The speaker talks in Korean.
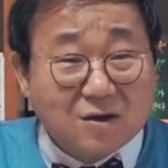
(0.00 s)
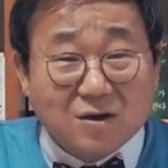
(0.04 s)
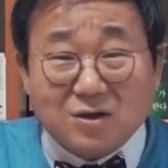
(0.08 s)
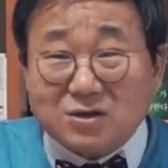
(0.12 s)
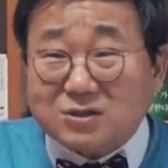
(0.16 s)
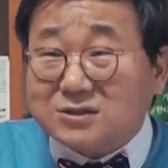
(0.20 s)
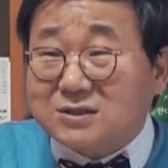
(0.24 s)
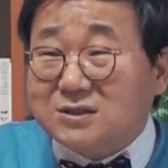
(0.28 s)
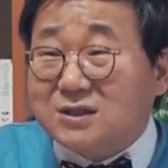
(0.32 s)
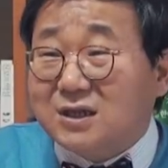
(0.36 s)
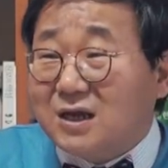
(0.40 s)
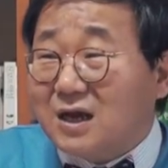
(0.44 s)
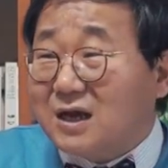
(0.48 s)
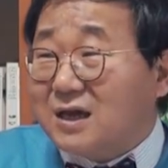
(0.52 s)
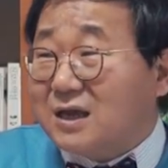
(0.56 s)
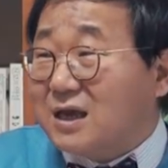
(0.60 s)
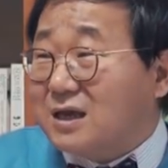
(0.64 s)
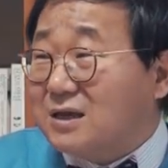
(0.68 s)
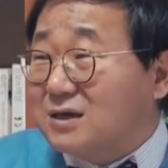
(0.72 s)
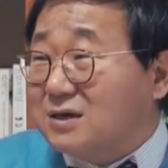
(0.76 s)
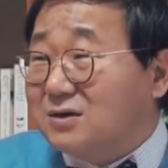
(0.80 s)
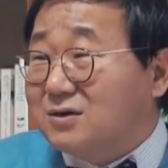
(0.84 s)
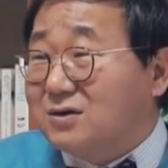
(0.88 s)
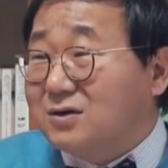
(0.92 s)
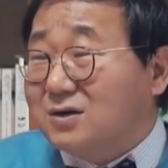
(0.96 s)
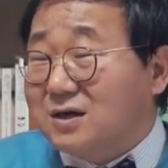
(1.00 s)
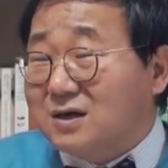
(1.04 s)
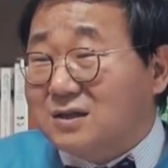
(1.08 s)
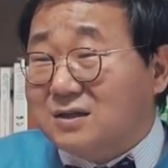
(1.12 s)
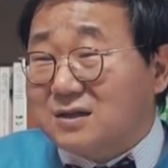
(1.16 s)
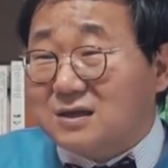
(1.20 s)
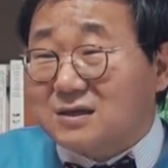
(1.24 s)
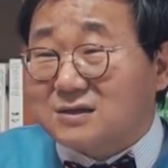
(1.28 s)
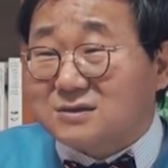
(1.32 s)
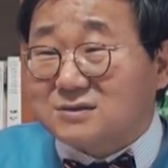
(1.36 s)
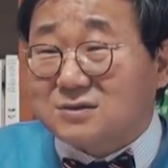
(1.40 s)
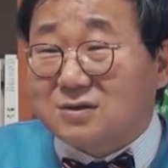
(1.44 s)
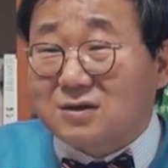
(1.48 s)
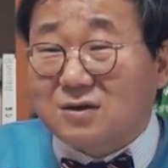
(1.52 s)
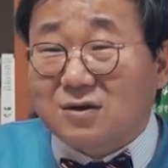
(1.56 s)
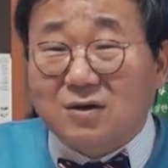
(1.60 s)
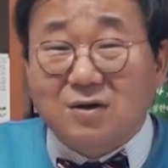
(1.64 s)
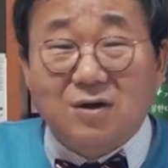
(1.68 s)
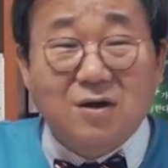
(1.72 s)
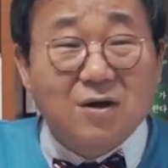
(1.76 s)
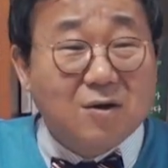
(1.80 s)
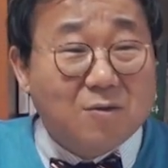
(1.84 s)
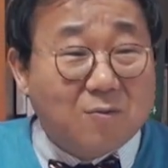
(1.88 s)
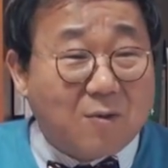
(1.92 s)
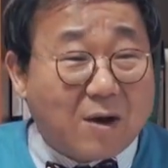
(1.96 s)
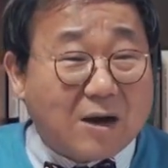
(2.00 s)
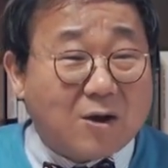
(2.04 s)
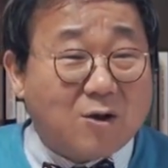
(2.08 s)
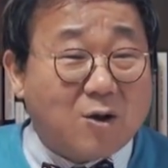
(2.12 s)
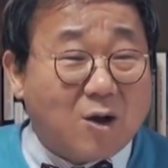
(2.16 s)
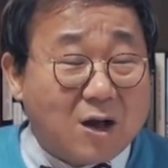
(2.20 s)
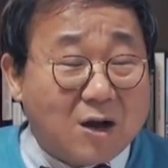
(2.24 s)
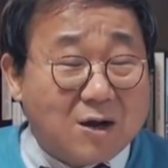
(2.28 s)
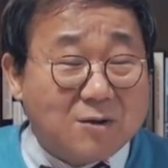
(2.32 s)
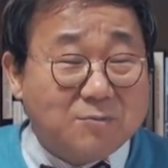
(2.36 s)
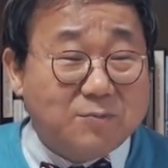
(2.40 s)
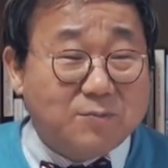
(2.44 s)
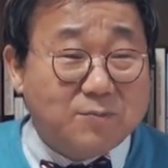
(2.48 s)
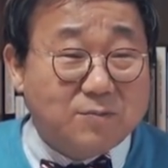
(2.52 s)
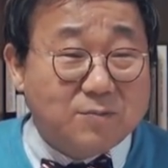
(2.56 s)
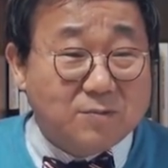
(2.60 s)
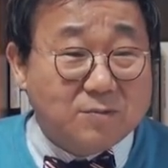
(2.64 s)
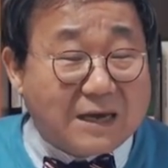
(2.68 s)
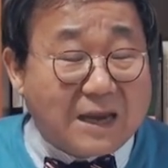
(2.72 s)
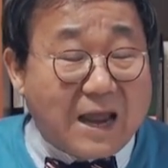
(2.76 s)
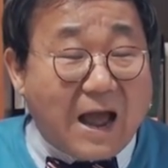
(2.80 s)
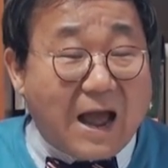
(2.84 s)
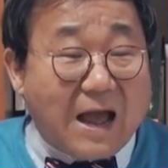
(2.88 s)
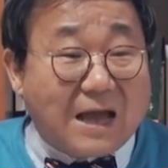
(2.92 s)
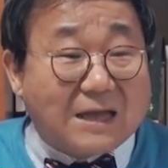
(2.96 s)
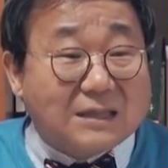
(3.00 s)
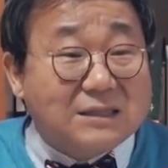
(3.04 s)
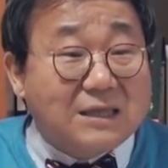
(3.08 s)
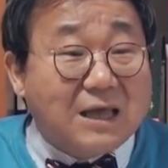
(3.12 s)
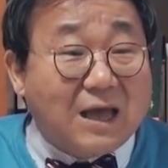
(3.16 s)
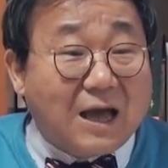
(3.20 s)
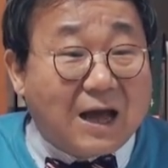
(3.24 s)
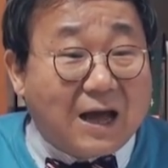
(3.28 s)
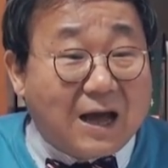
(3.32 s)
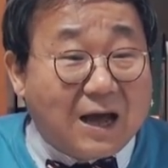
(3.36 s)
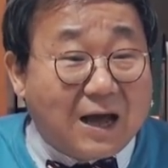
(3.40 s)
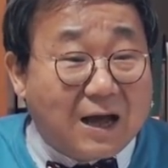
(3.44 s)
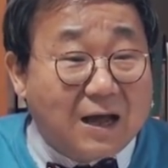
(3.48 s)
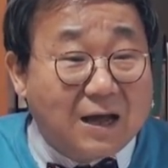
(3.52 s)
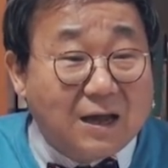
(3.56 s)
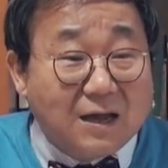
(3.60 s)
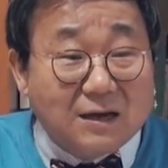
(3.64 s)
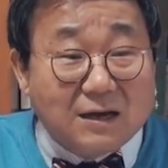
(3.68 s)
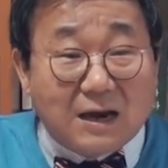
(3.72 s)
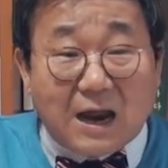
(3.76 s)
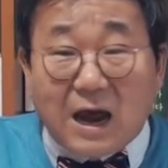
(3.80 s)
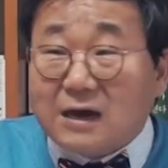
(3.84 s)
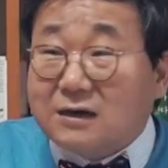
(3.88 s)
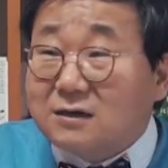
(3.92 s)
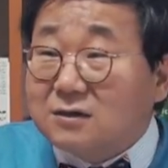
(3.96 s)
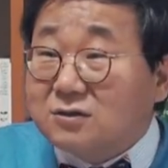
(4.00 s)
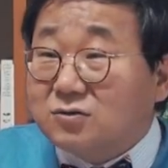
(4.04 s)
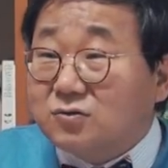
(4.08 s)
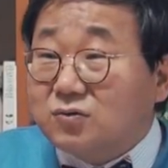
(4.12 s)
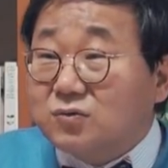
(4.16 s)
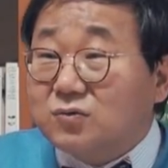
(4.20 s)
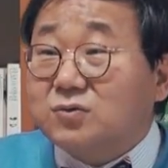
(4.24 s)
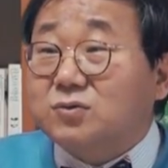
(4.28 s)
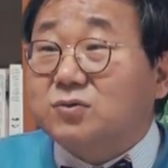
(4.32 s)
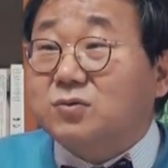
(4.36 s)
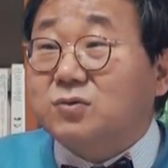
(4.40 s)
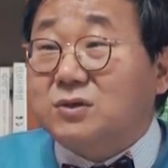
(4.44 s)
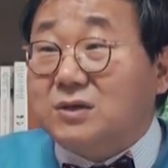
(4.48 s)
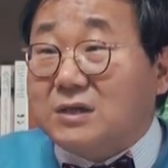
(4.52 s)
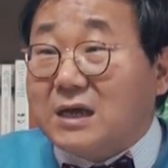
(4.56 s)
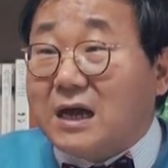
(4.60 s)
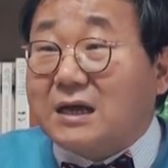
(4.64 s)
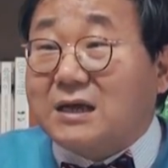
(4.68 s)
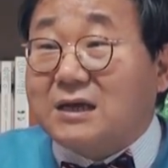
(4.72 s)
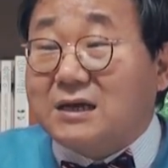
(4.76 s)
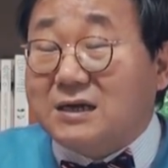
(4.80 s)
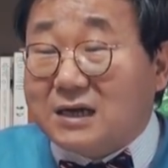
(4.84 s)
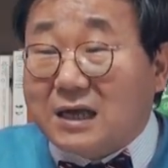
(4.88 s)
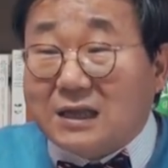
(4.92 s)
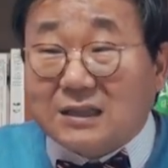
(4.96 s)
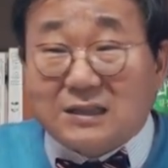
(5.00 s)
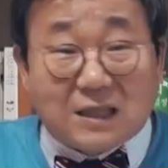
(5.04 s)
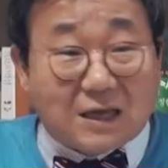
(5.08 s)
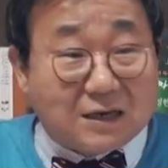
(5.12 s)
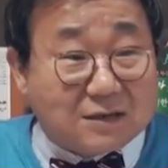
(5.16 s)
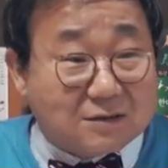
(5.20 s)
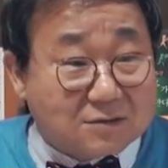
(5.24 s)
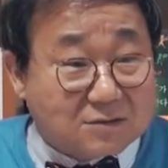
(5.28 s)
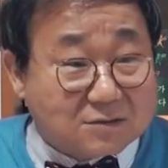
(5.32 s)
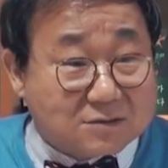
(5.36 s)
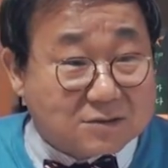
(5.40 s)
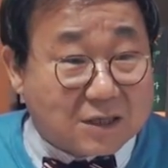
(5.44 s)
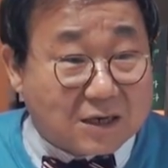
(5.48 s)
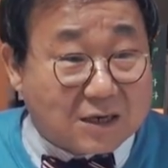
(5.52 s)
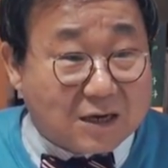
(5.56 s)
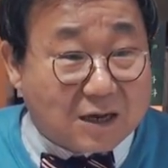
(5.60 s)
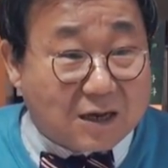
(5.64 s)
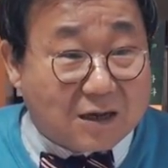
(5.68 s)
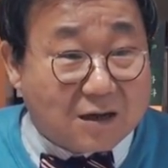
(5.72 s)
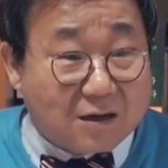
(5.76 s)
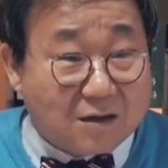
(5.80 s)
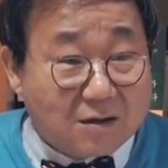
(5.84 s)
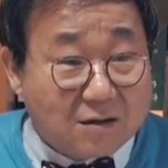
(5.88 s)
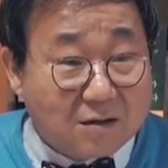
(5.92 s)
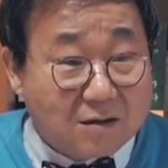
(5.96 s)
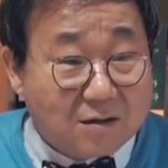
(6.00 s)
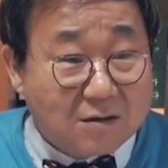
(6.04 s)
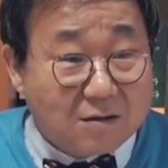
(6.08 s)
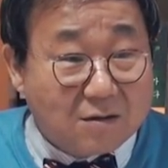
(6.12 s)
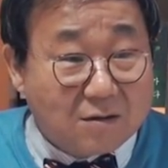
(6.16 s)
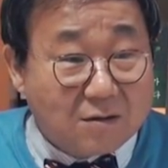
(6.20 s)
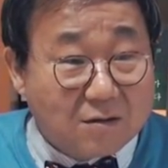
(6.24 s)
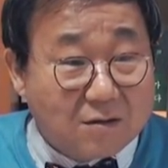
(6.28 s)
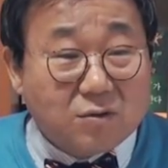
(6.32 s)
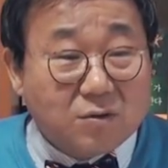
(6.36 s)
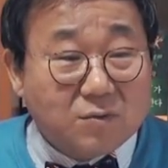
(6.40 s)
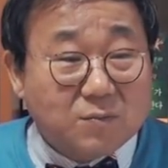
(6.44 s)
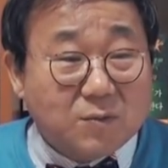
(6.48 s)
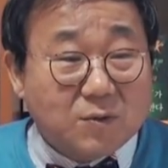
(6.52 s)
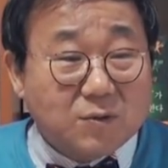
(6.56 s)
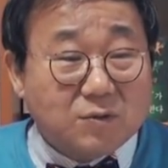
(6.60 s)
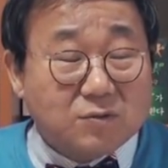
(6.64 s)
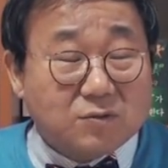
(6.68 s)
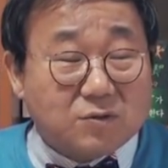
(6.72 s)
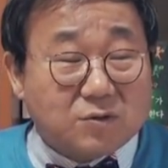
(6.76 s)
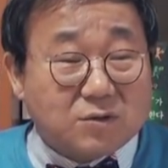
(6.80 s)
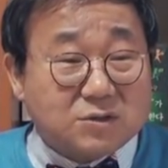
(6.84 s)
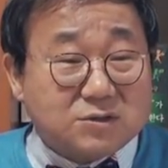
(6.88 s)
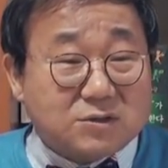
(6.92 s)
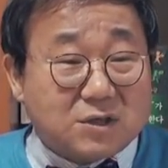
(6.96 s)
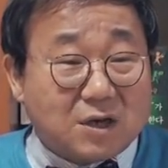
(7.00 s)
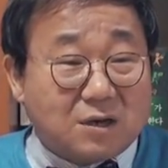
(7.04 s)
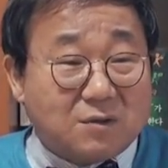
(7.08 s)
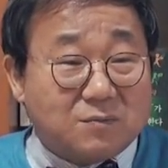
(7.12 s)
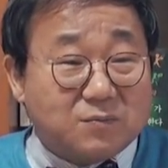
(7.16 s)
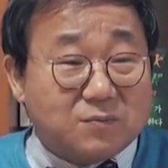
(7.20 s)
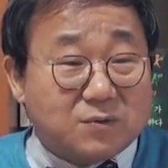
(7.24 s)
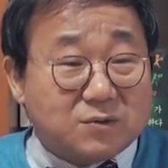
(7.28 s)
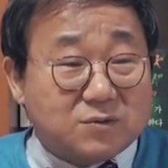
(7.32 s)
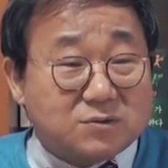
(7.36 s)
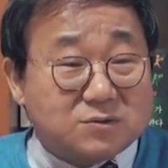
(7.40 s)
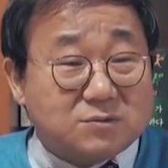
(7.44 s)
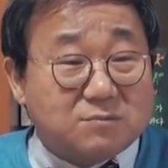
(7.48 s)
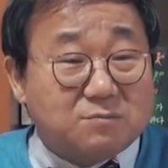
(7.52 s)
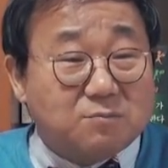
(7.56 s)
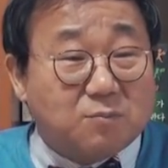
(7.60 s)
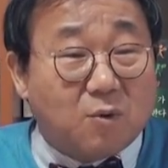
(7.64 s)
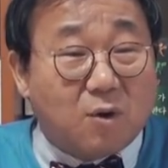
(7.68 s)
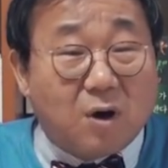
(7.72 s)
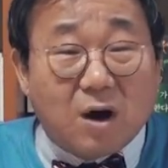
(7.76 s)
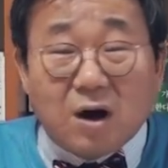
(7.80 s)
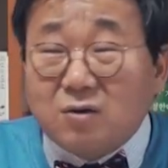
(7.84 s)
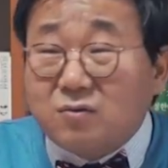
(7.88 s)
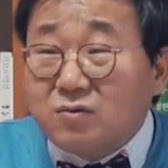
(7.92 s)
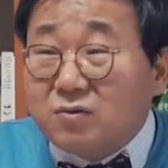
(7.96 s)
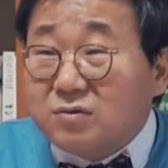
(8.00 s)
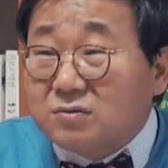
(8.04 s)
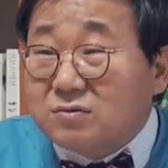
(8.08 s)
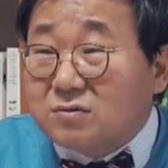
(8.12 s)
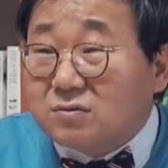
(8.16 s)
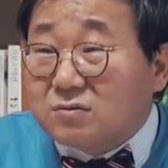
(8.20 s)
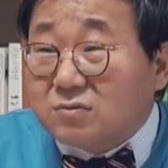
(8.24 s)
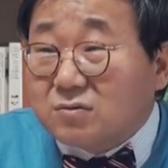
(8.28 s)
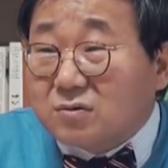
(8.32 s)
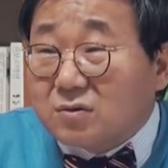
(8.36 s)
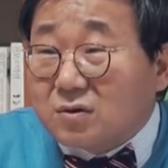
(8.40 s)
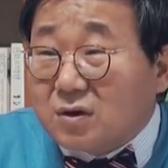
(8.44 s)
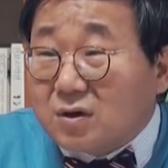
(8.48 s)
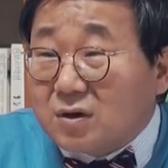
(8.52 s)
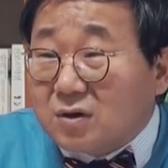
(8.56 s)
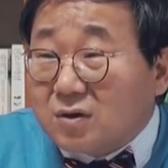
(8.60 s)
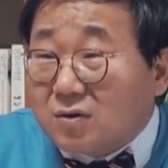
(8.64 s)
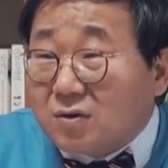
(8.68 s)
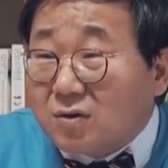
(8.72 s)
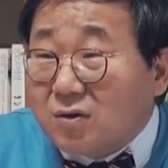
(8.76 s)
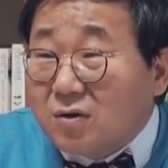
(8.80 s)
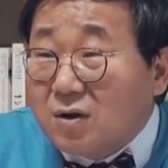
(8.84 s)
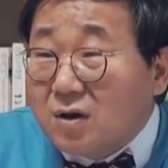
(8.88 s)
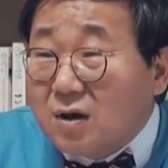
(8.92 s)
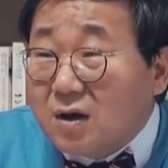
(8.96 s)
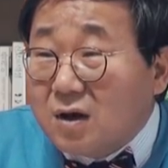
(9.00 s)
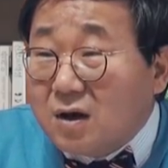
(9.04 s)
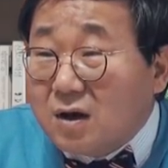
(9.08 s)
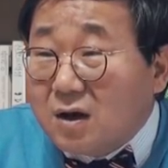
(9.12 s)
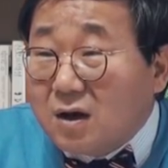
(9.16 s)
그래서 네가 괜히 거기에 대해서 왈가할 말이 아니야라는 투로 또 이야기를 했다는 거잖아요. 네. 그러면 이 사람들은 지금 뭐 하고 있는 거예요?